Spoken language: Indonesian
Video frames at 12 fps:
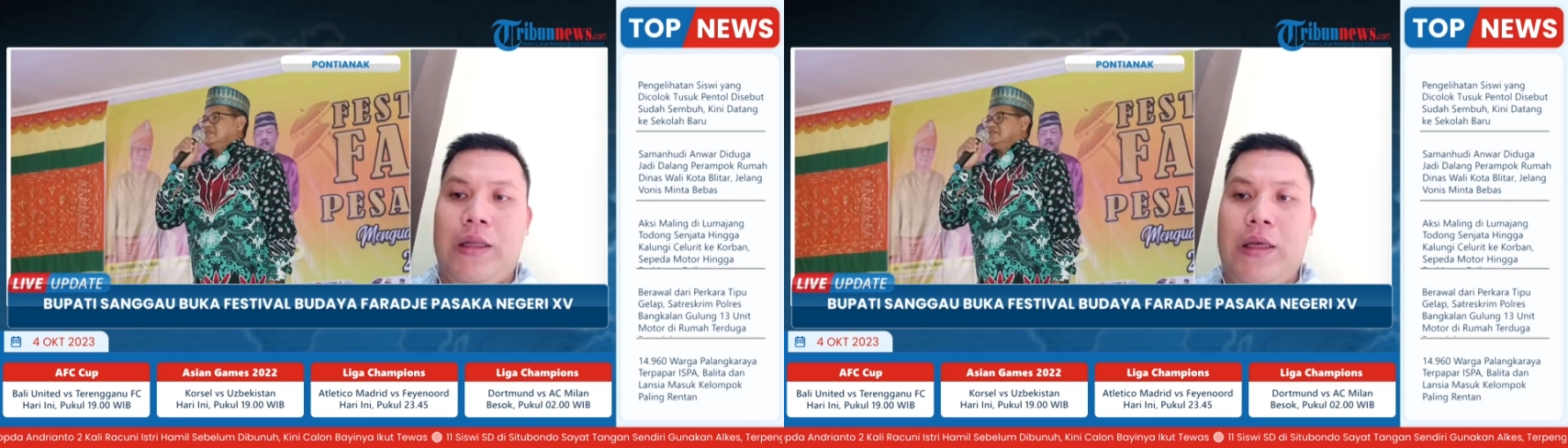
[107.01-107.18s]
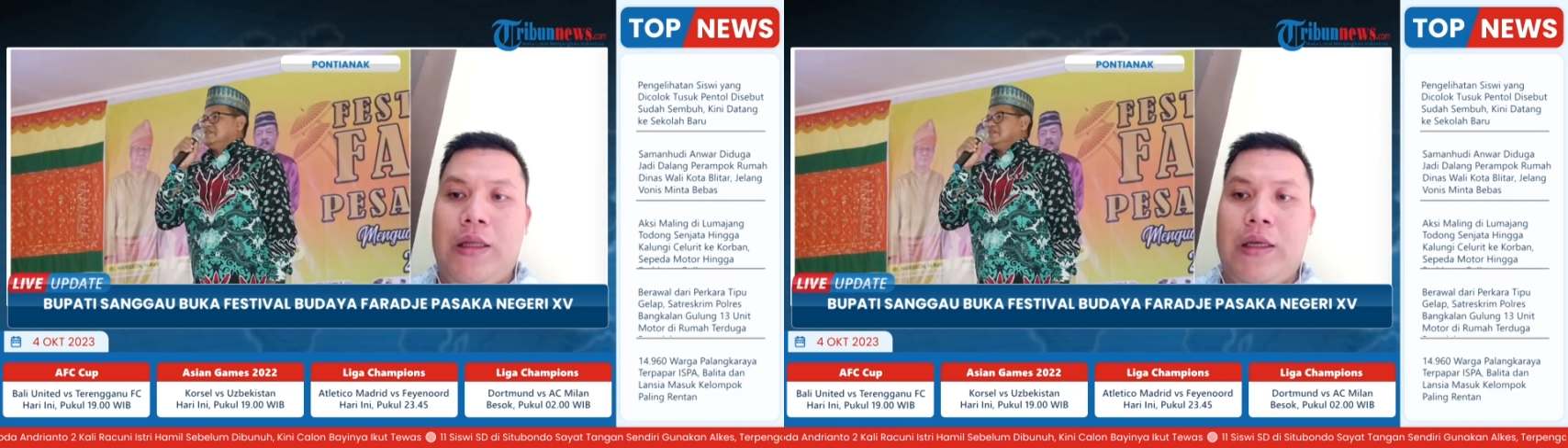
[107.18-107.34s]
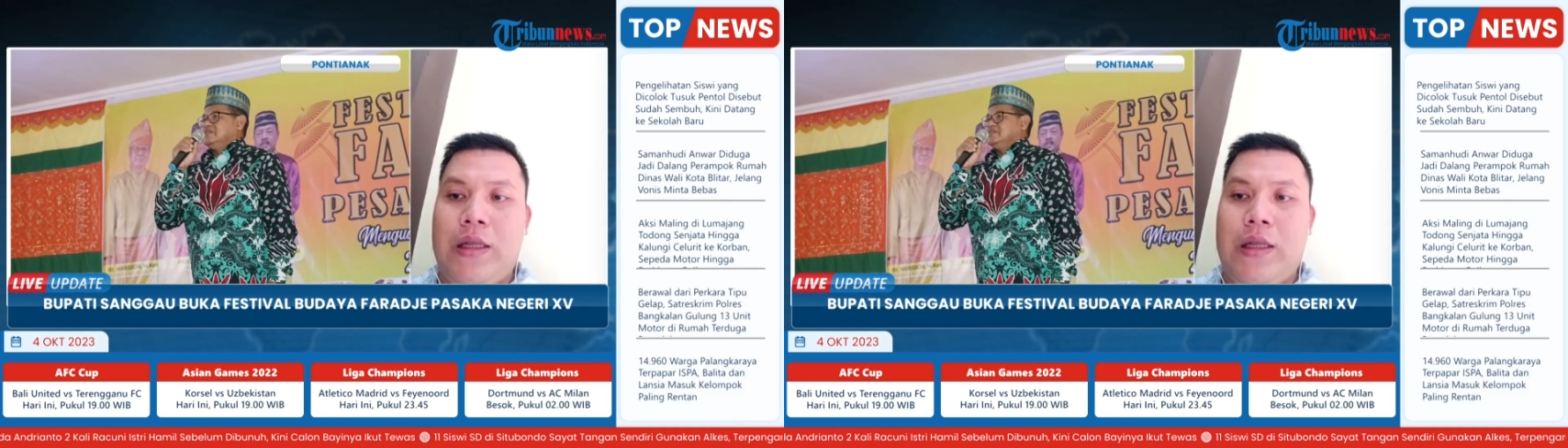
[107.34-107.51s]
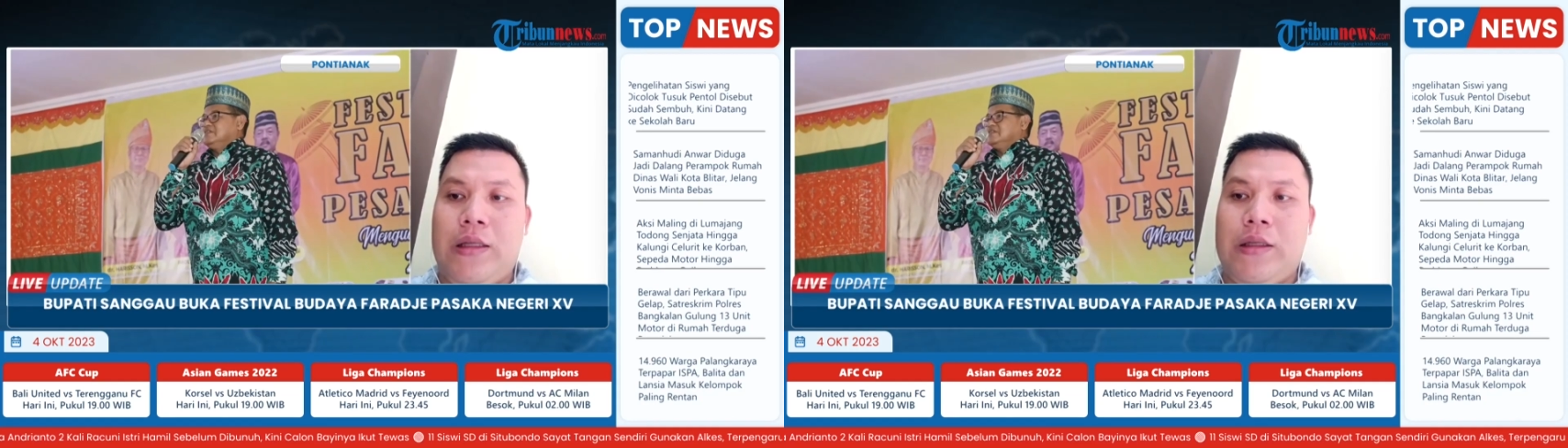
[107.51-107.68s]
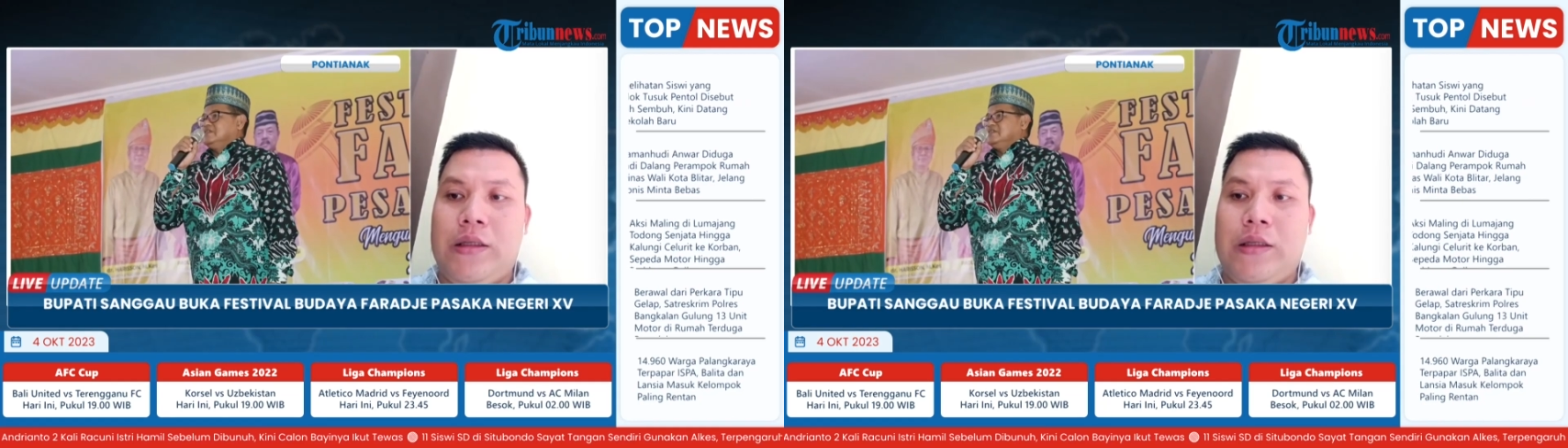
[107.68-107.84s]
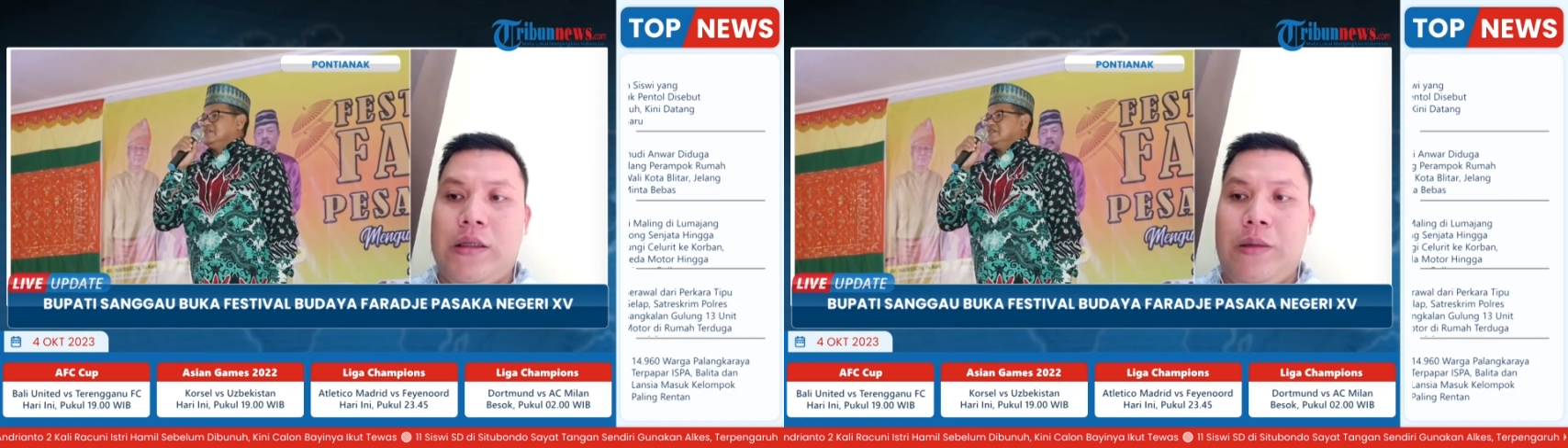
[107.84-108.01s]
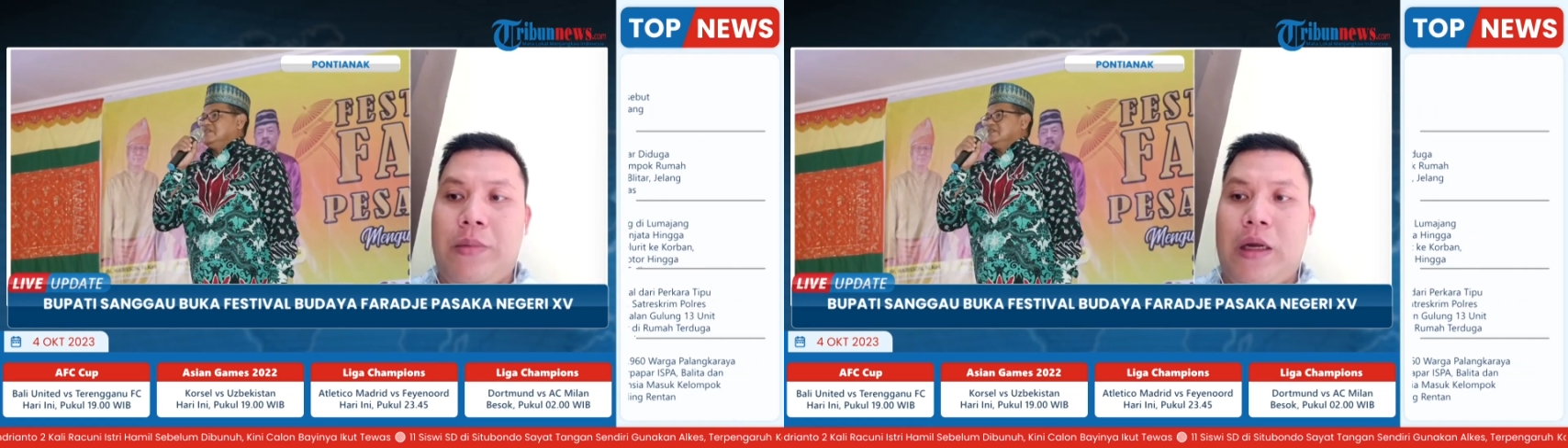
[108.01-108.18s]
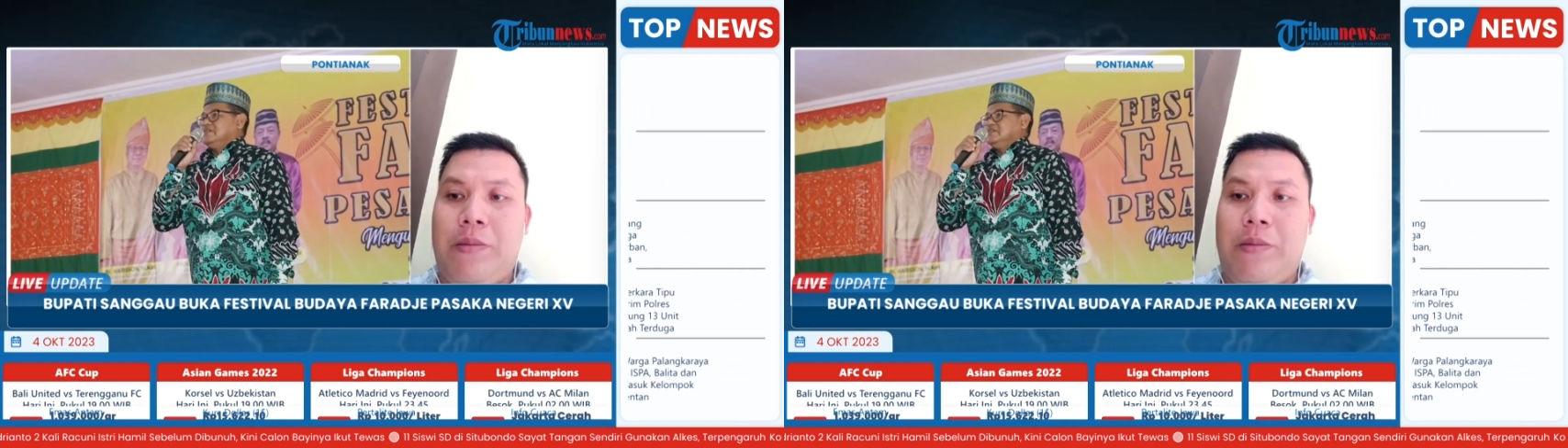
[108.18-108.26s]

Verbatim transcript: ini dan sebagai